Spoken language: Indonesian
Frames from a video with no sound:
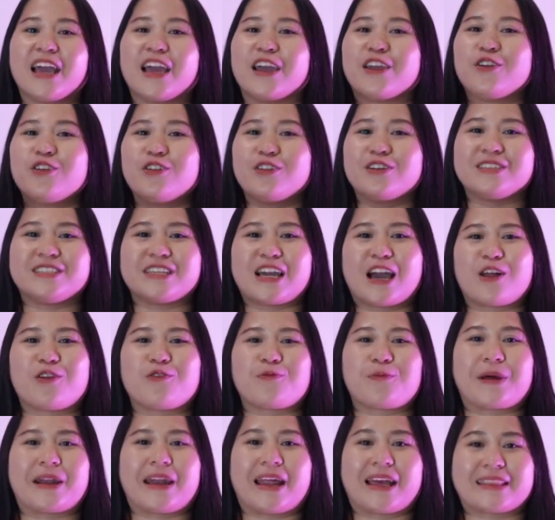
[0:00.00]
Yuk, jangan
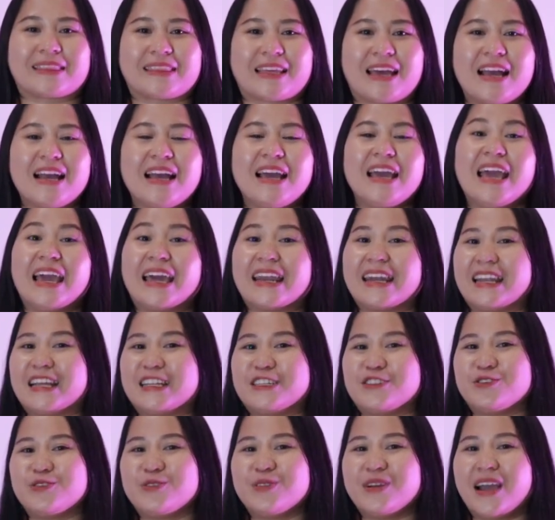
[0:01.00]
lupa datang
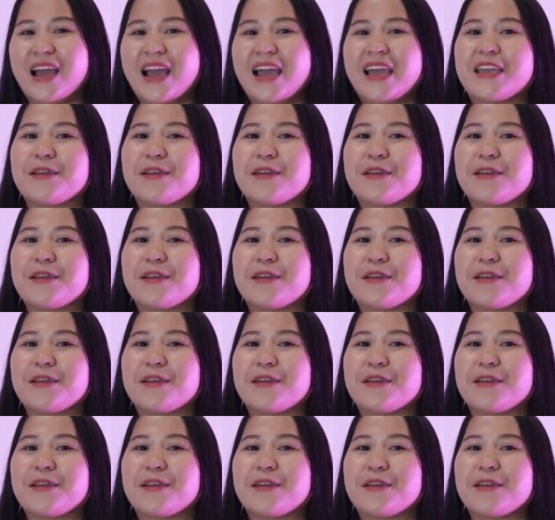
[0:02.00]
dan juga